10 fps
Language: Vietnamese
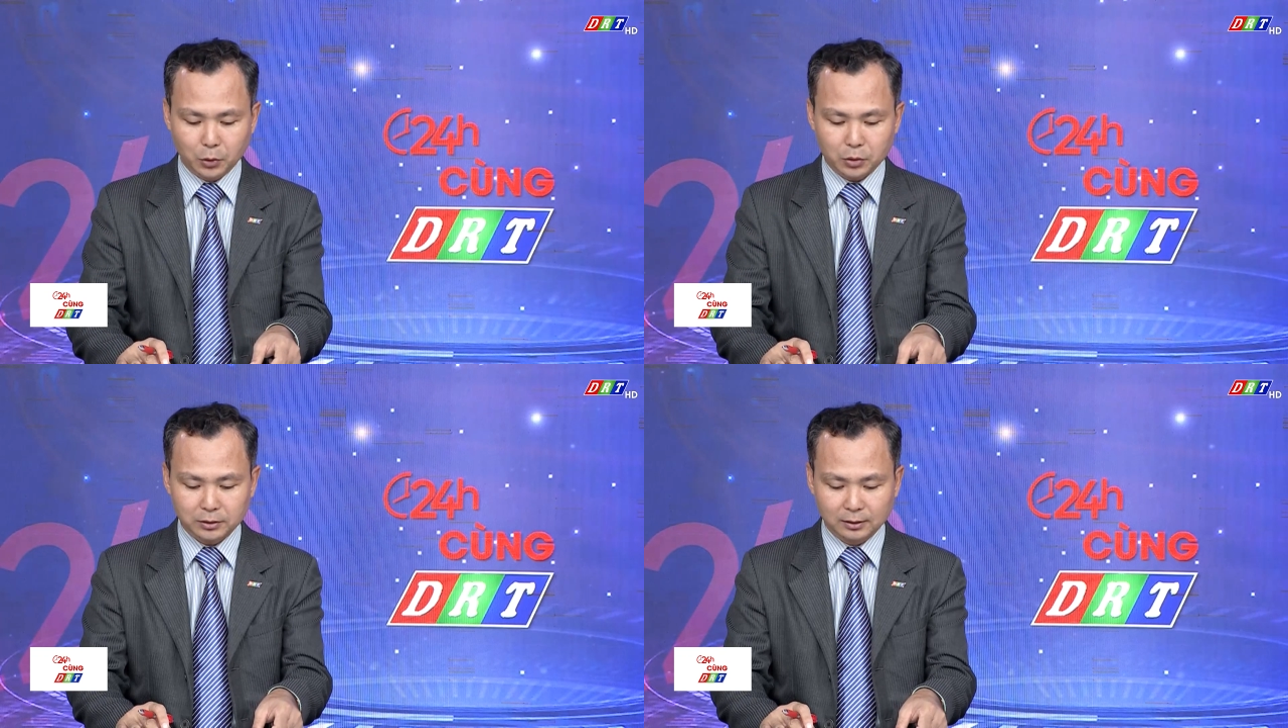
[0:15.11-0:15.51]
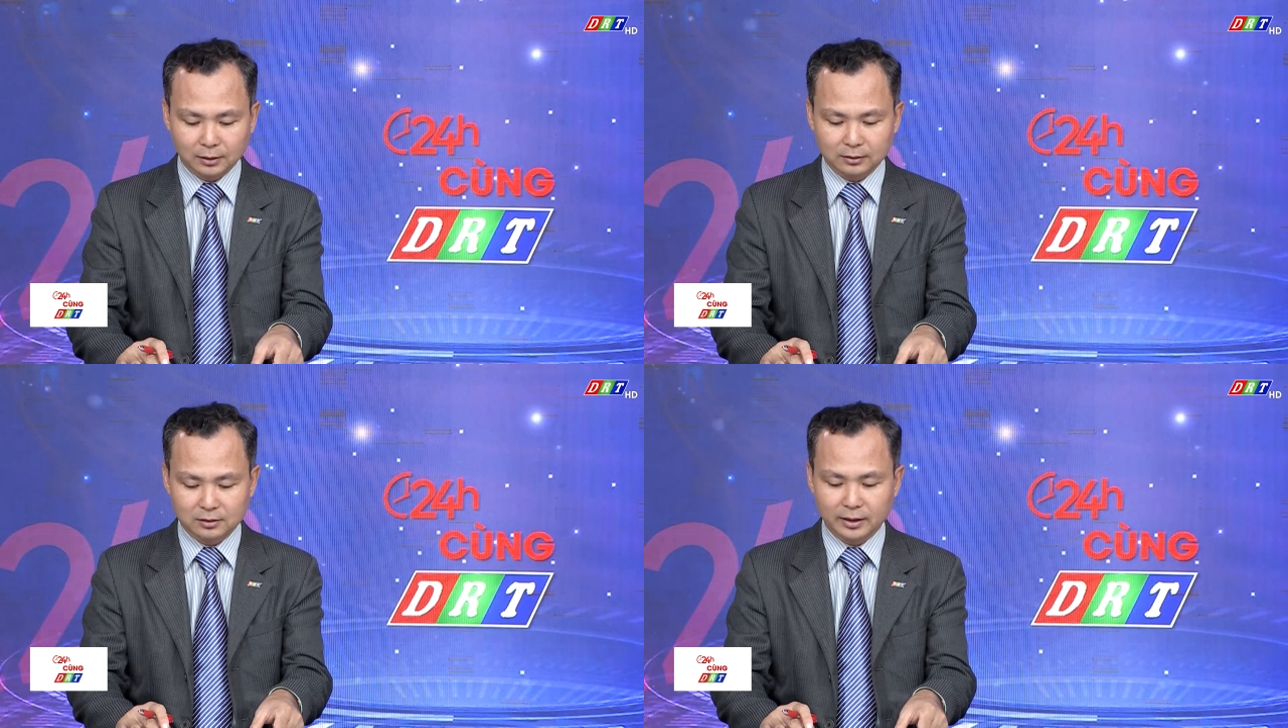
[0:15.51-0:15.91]
thu hút lượng
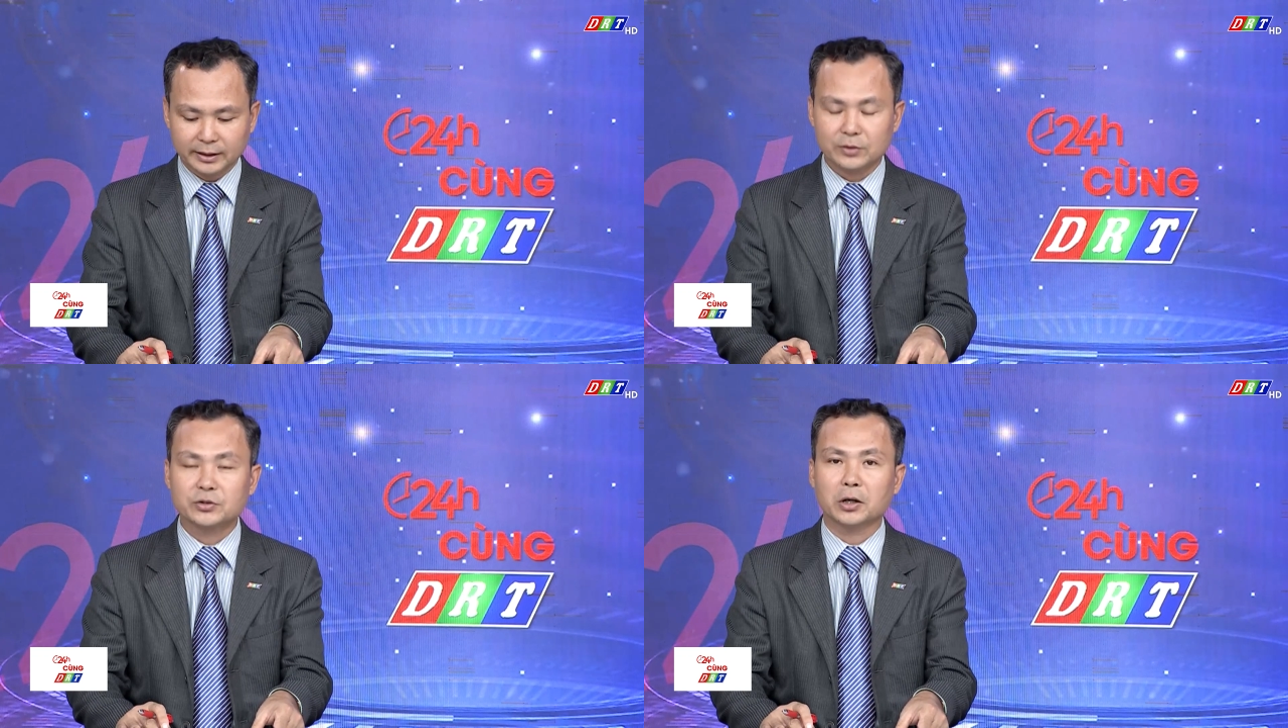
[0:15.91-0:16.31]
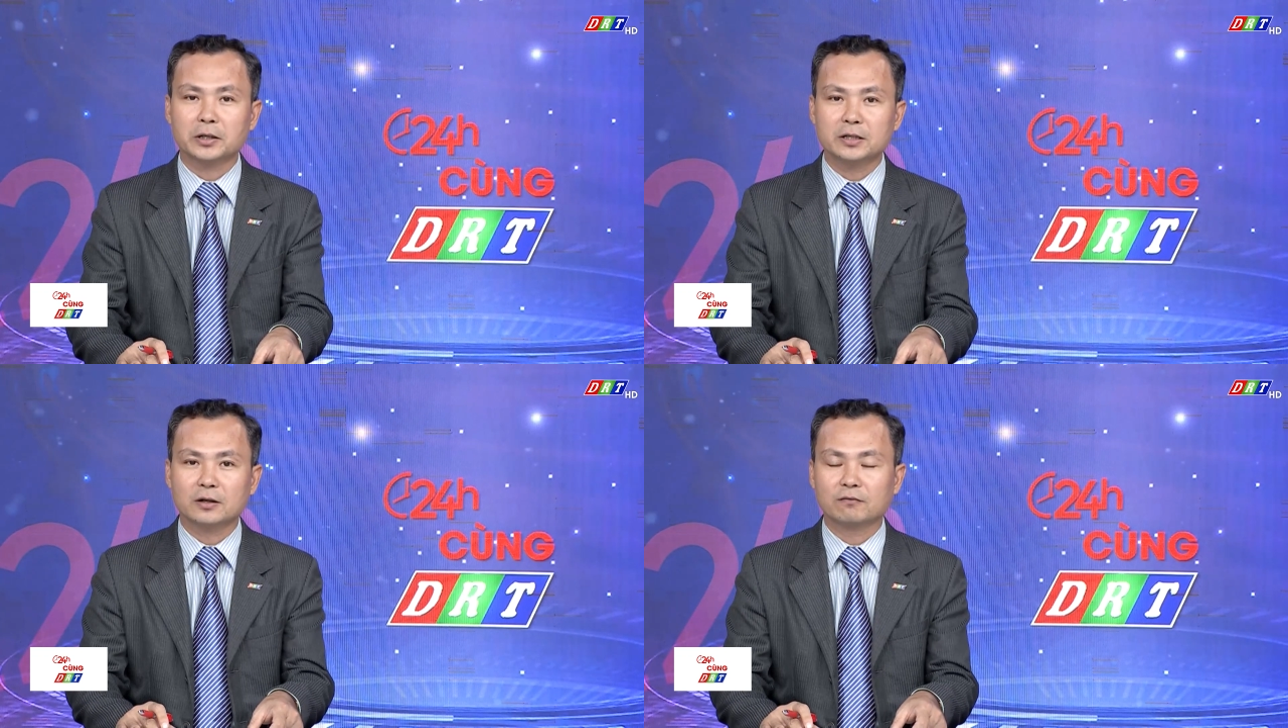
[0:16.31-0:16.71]
lớn người theo
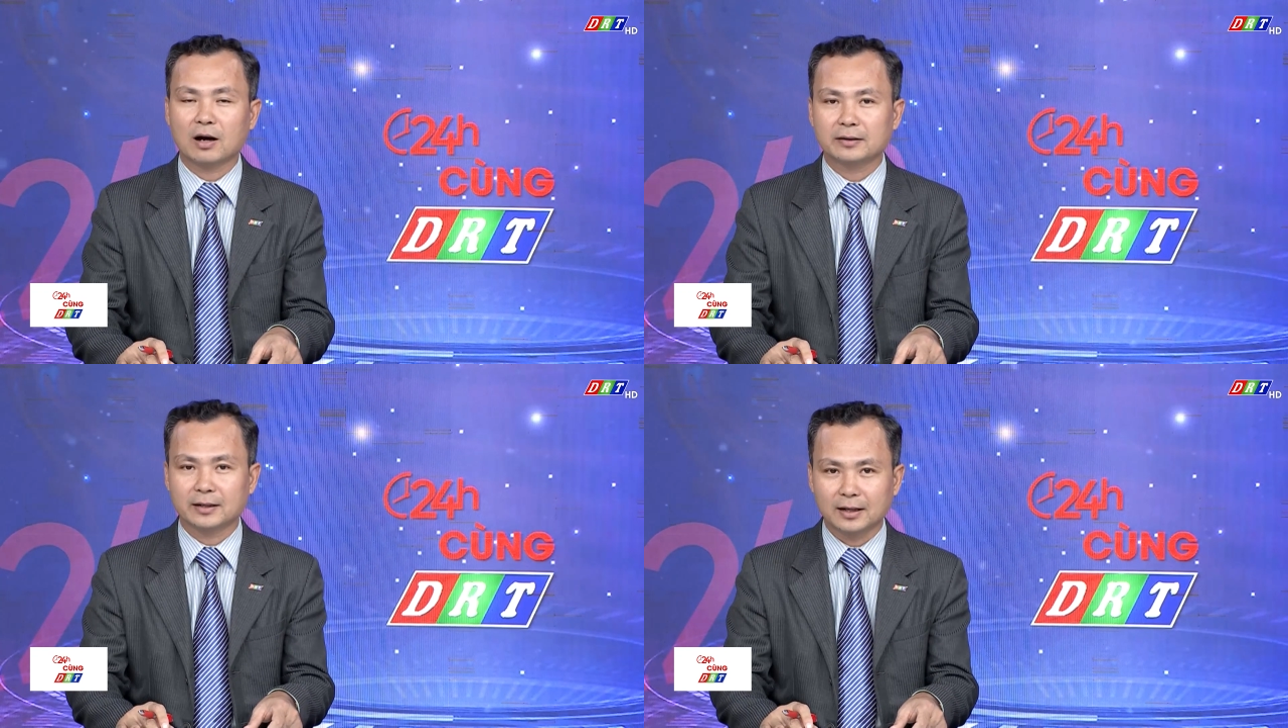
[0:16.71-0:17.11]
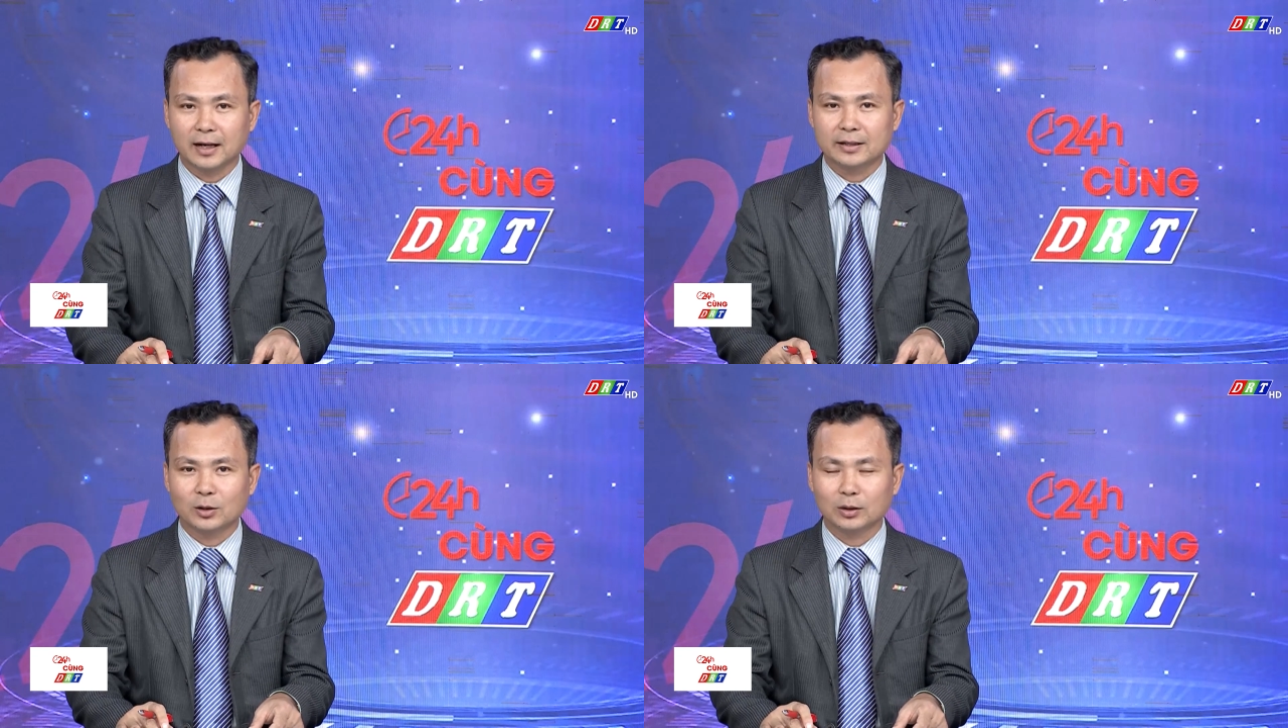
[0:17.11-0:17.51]
dõi và để
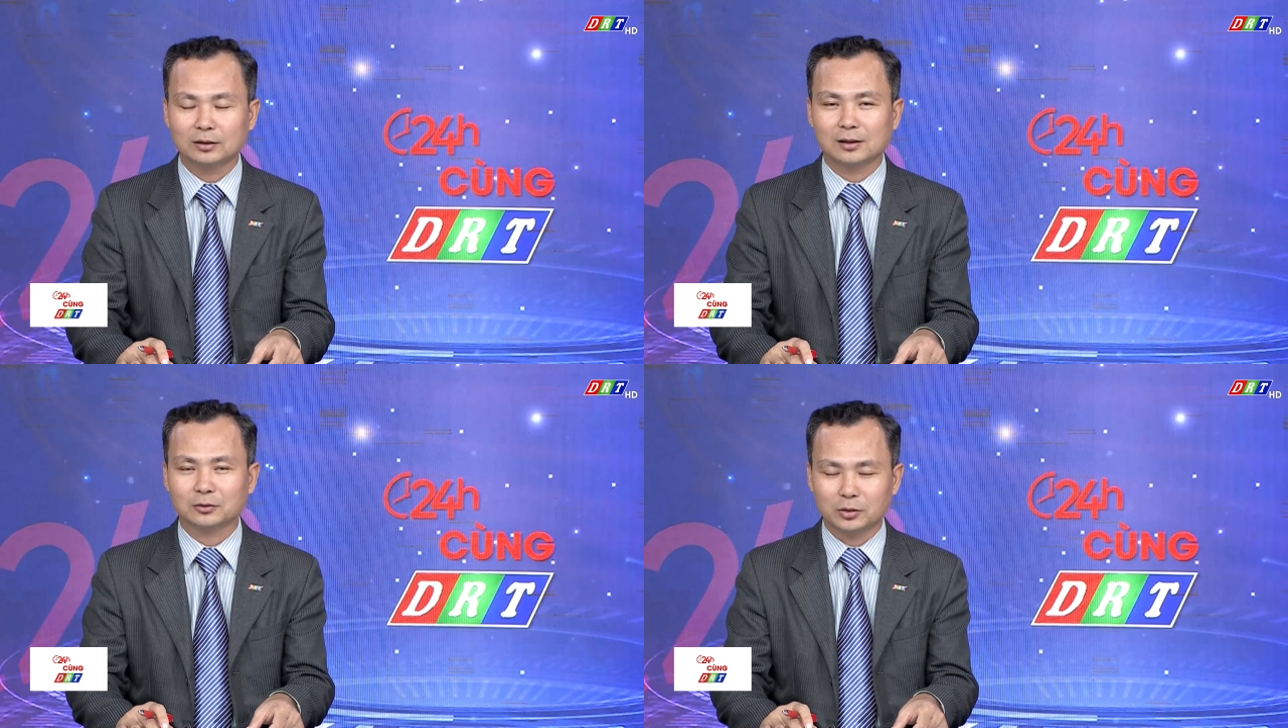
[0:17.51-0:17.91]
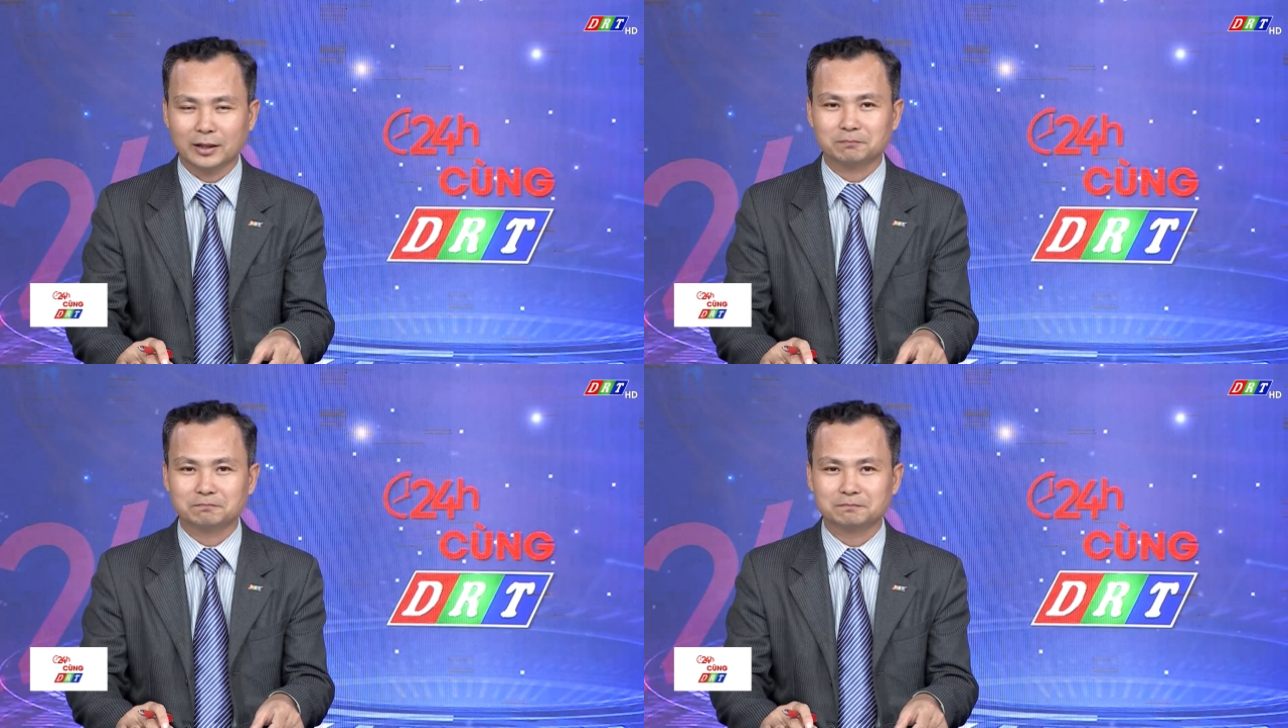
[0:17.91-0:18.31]
lại nhiều ấn tượng tốt
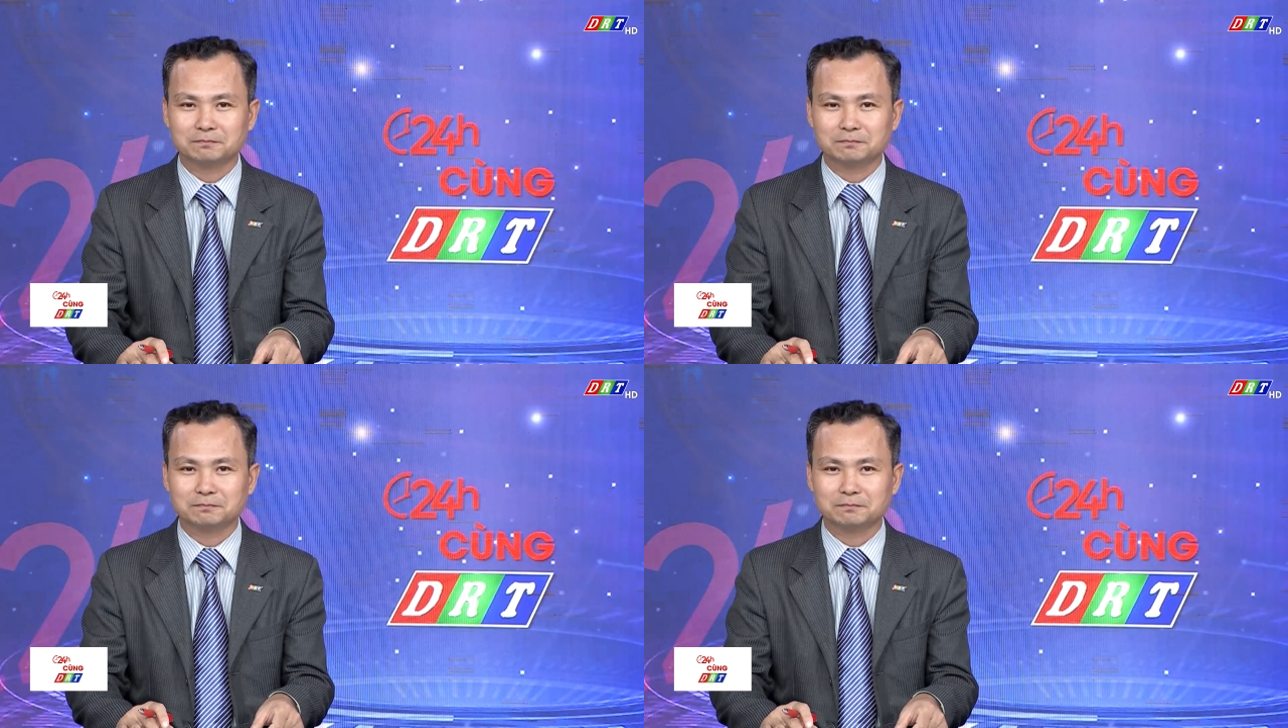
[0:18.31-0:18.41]
đẹp.